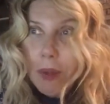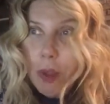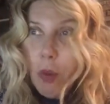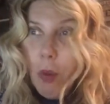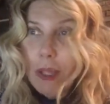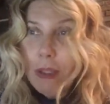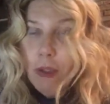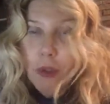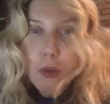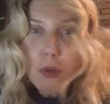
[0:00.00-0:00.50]

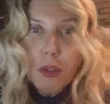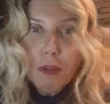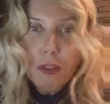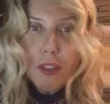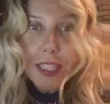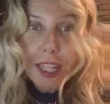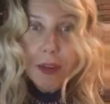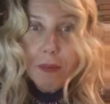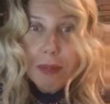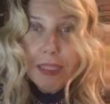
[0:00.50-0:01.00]
Quando tutti
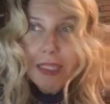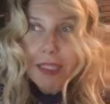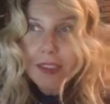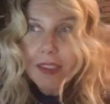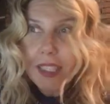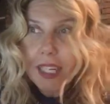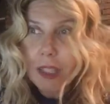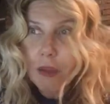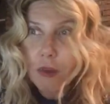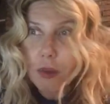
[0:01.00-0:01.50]
finalmente
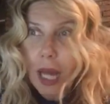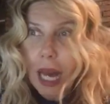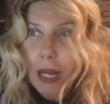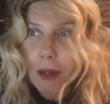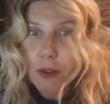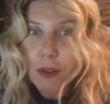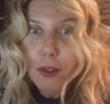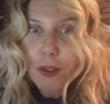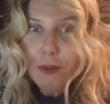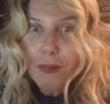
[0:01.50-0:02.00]
si
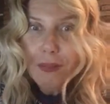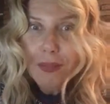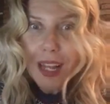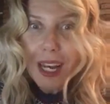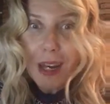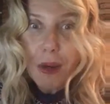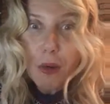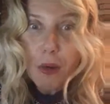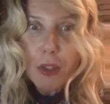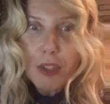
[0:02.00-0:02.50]
radunarono,
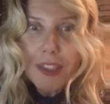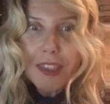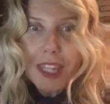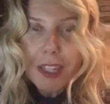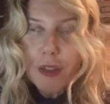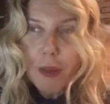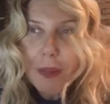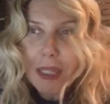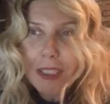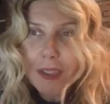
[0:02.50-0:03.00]
la
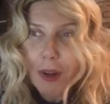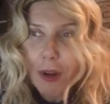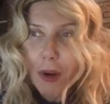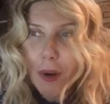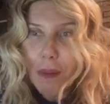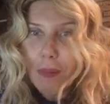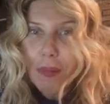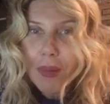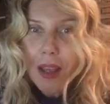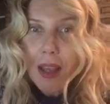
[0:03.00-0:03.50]
curiosità
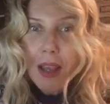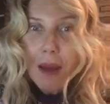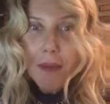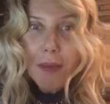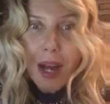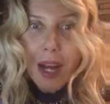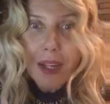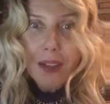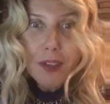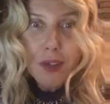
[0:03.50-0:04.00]
domandò
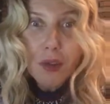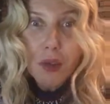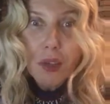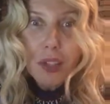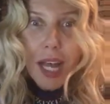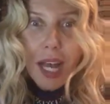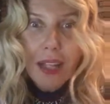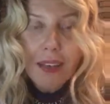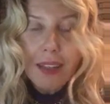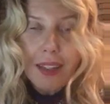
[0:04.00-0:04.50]
Ma
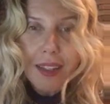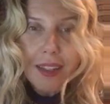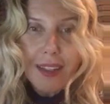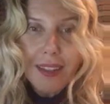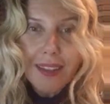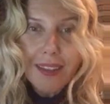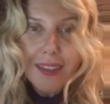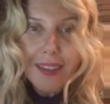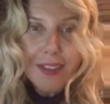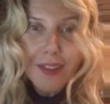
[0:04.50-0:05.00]

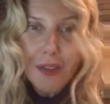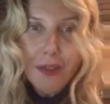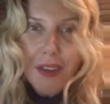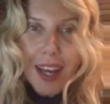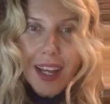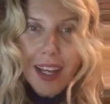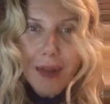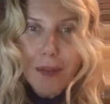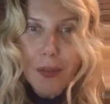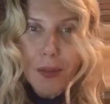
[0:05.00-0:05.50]
scusate,
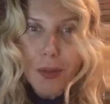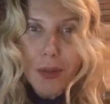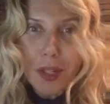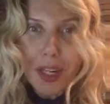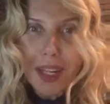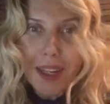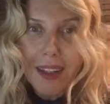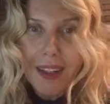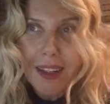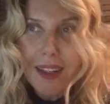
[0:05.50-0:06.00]
Dov'è
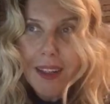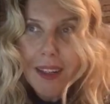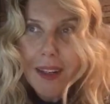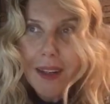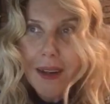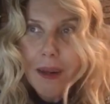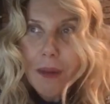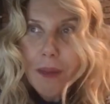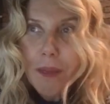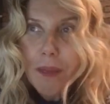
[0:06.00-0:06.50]
l'amore?
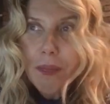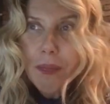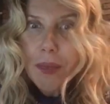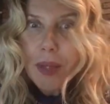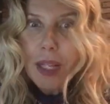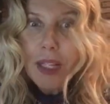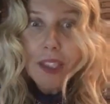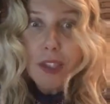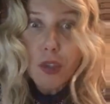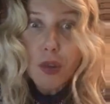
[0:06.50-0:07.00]

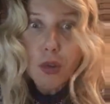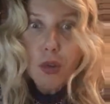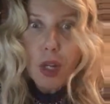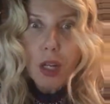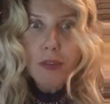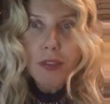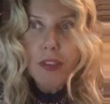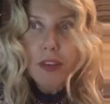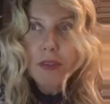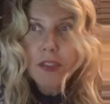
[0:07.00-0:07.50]
Nessuno
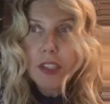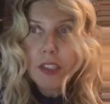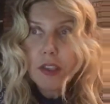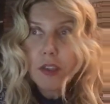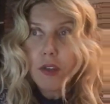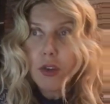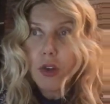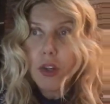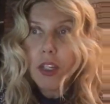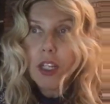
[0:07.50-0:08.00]
l'aveva
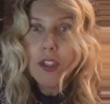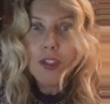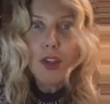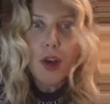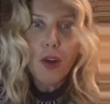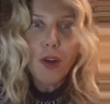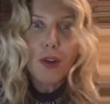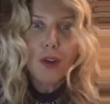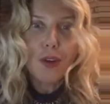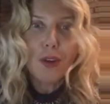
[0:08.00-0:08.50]
visto, il
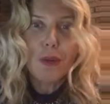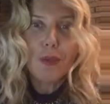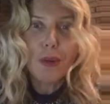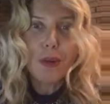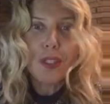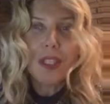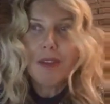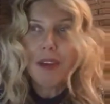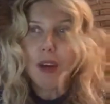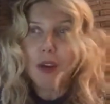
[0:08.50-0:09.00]
gioco non
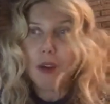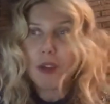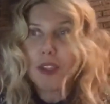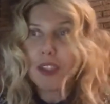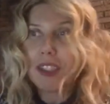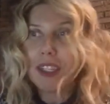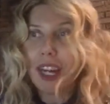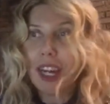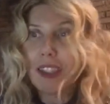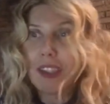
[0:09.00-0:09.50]
poteva
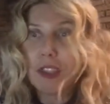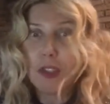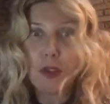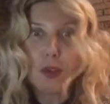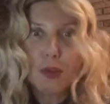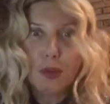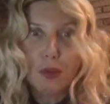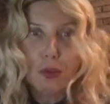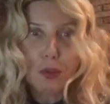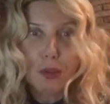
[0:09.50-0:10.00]
considerarsi
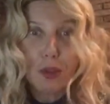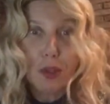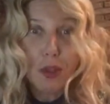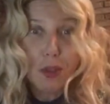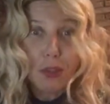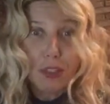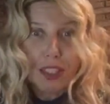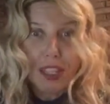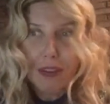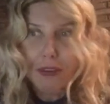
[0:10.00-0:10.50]
concluso e
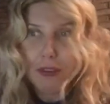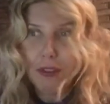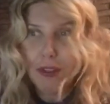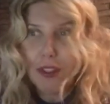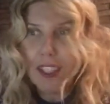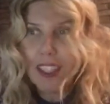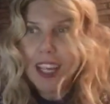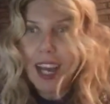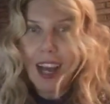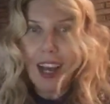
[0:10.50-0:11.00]
così la
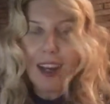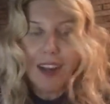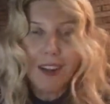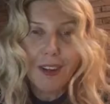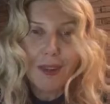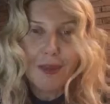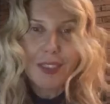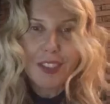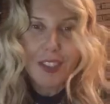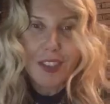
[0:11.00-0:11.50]
follia
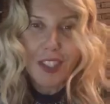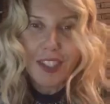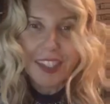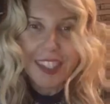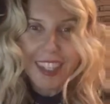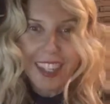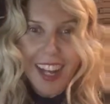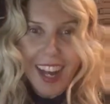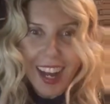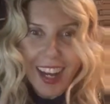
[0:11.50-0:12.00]
cominciò a
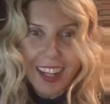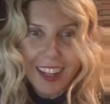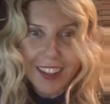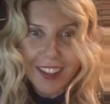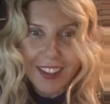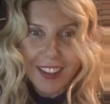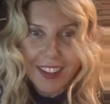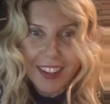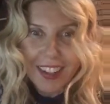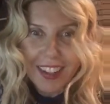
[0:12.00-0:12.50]

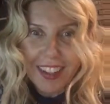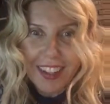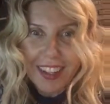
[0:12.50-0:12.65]
cercarlo.